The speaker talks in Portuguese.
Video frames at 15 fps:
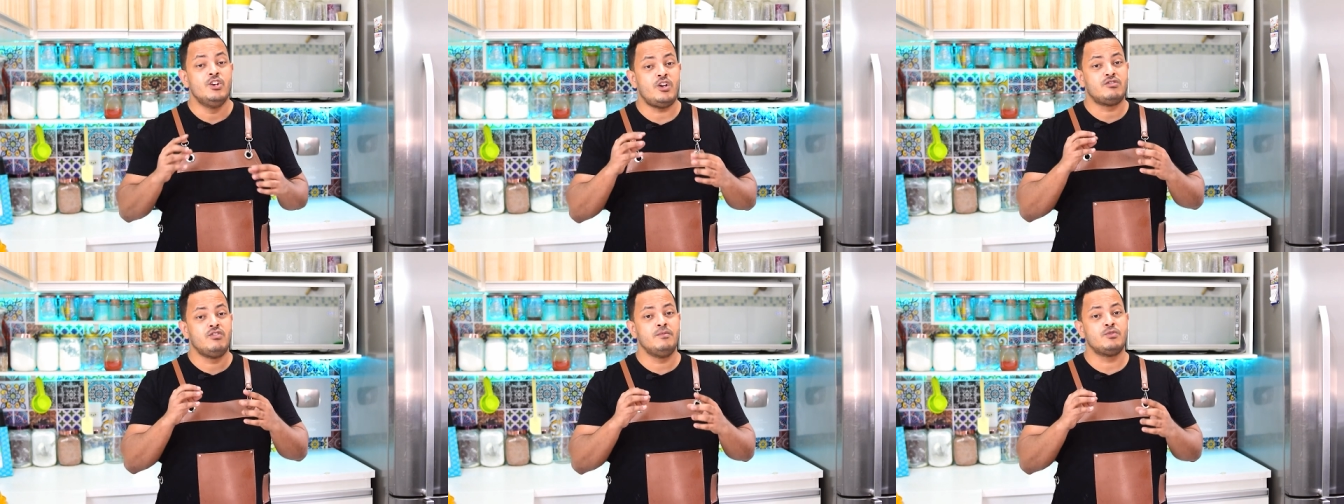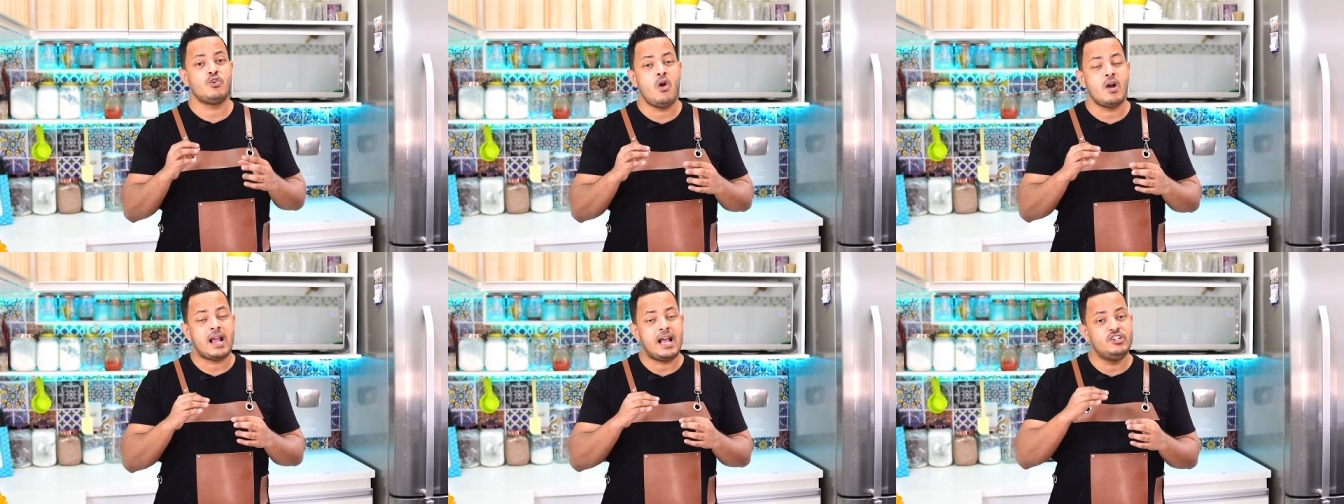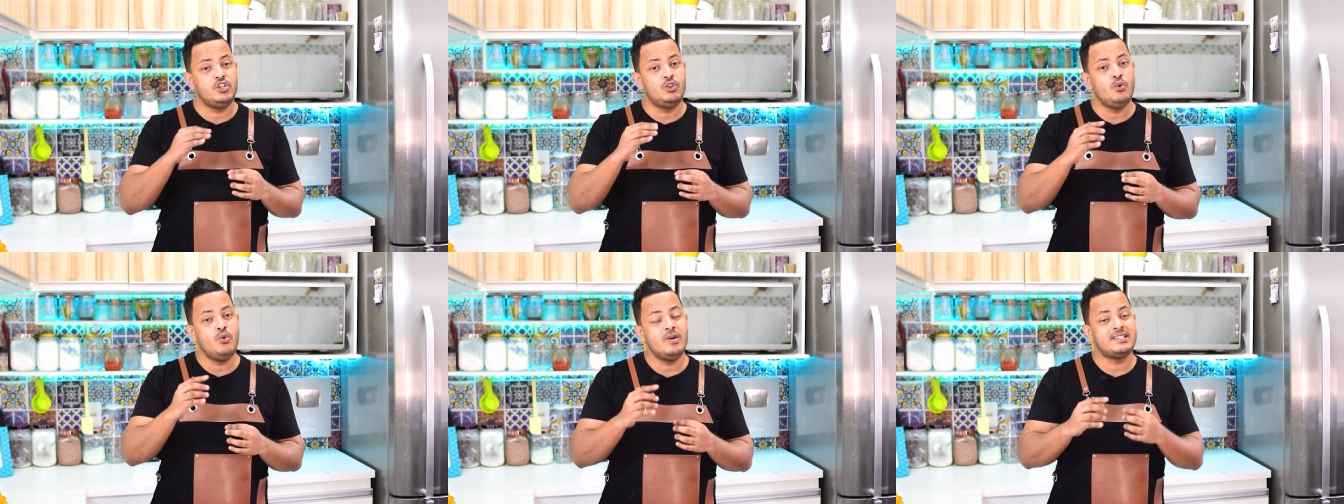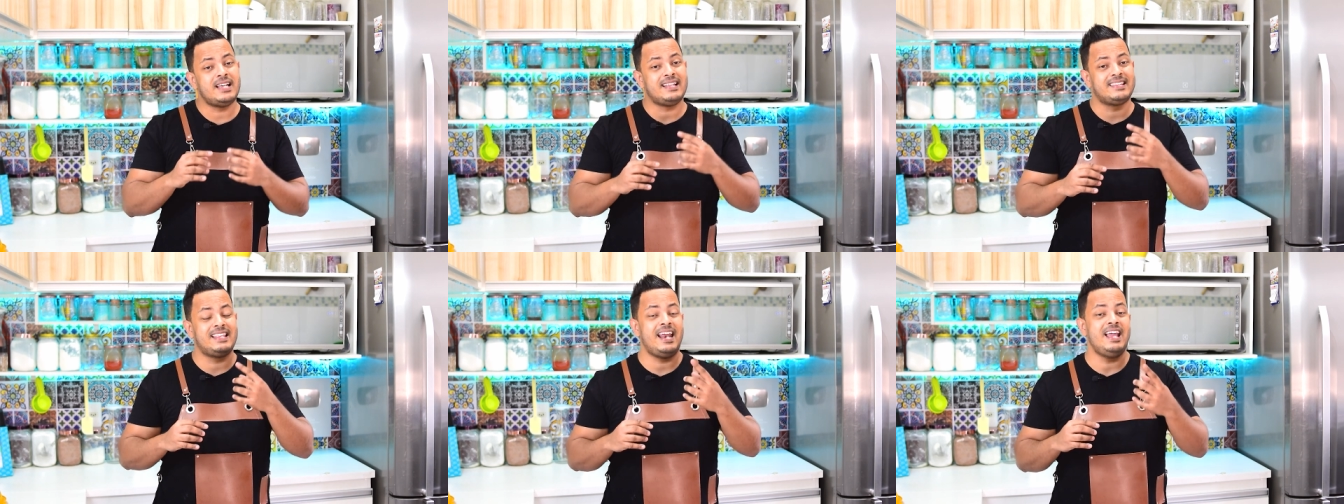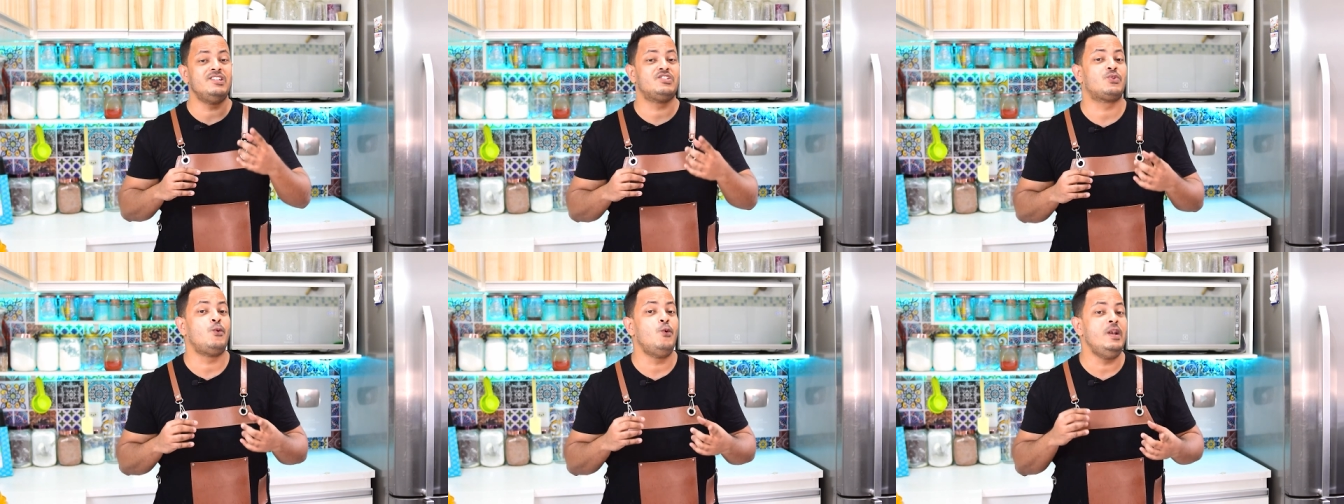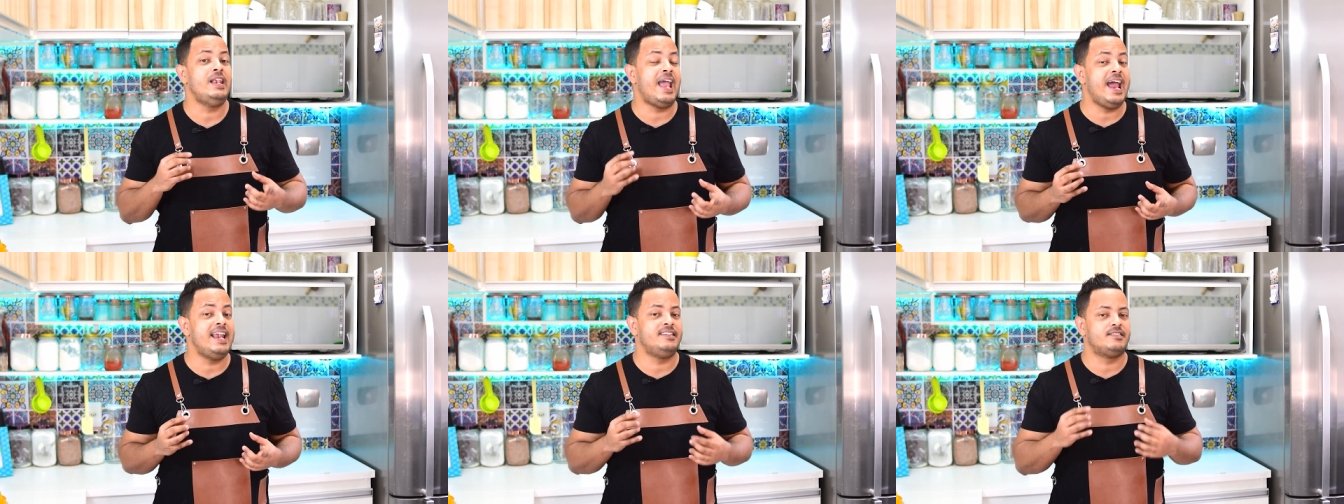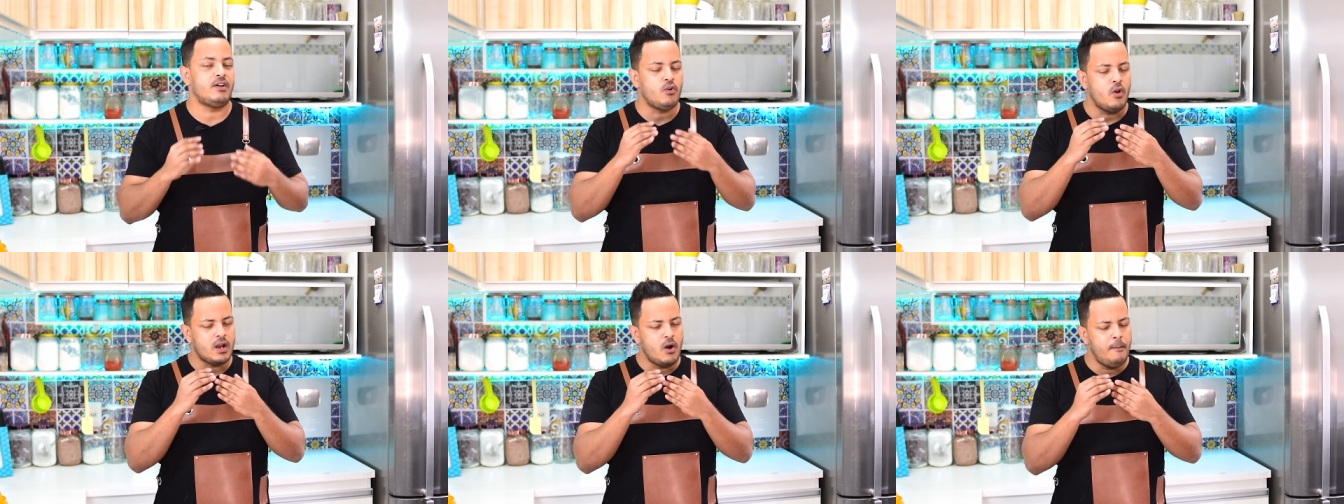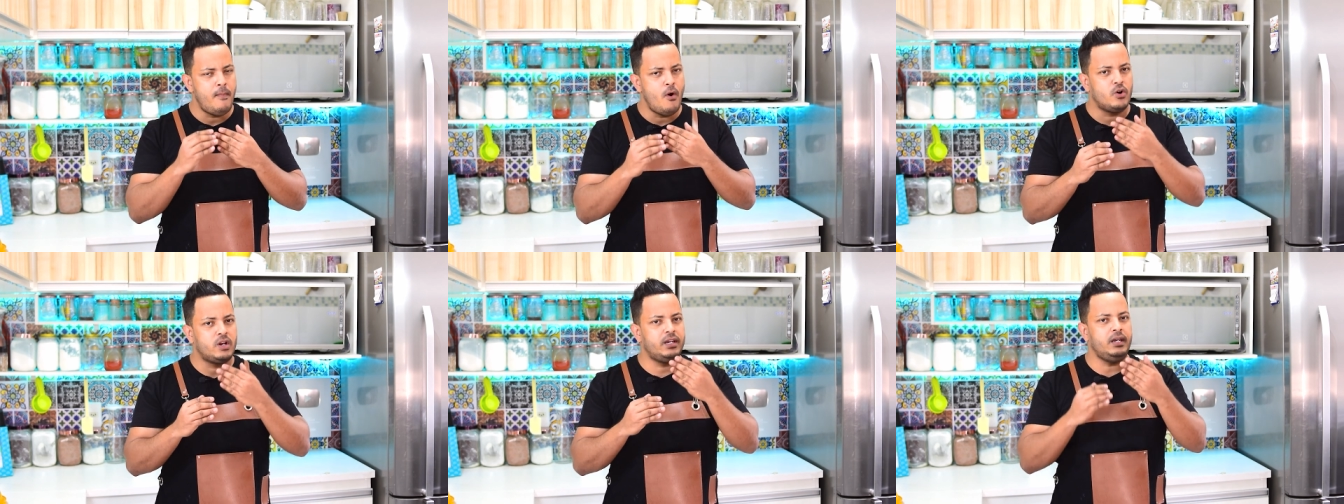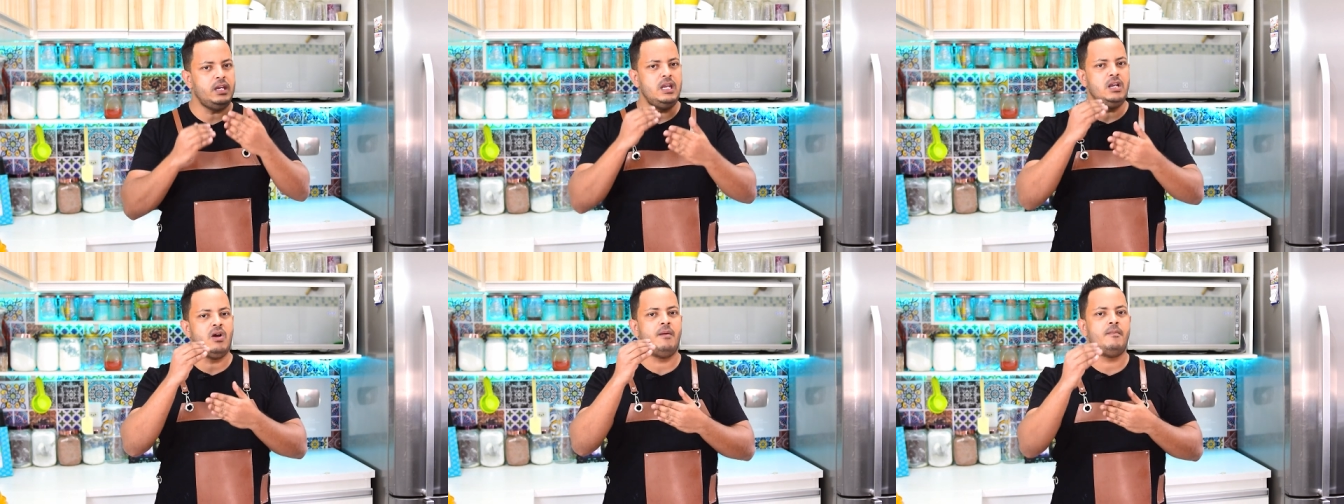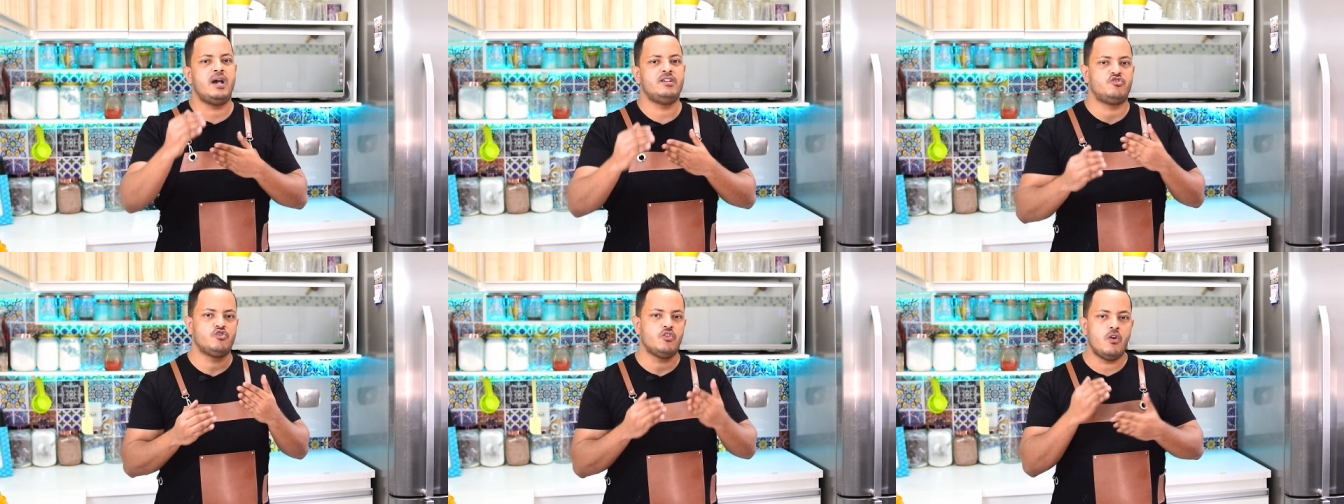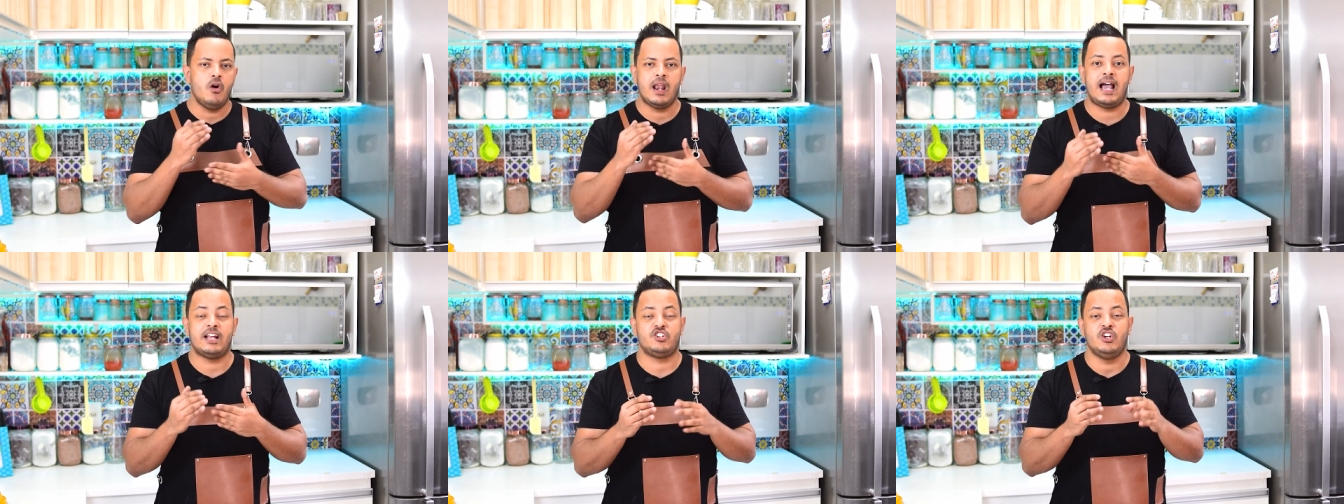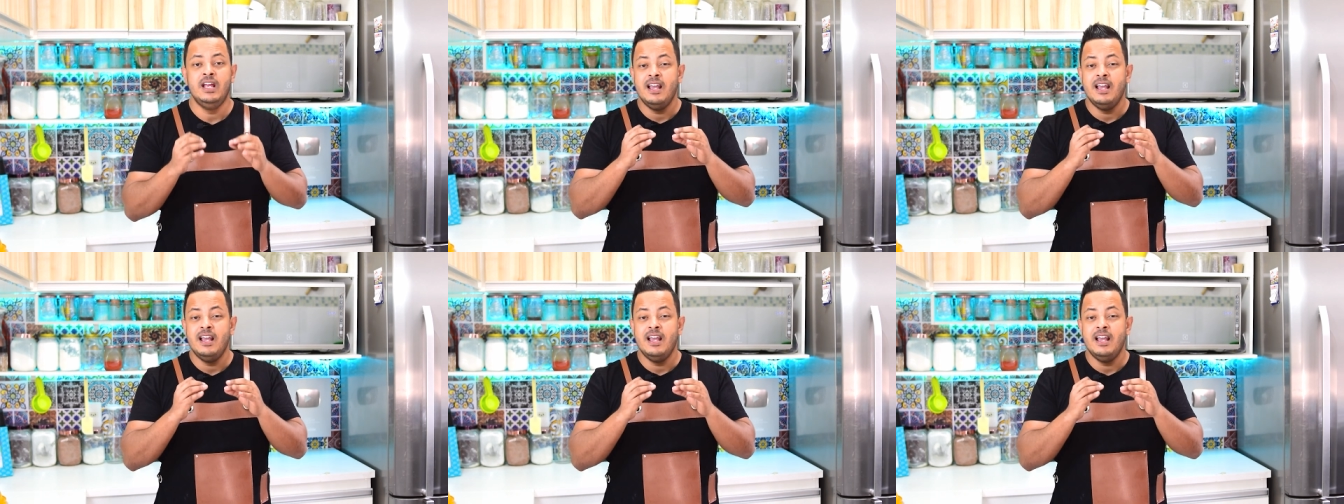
nós vamos colocar de duas a três colheres, vai colocar um pouquinho a mais de chocolate,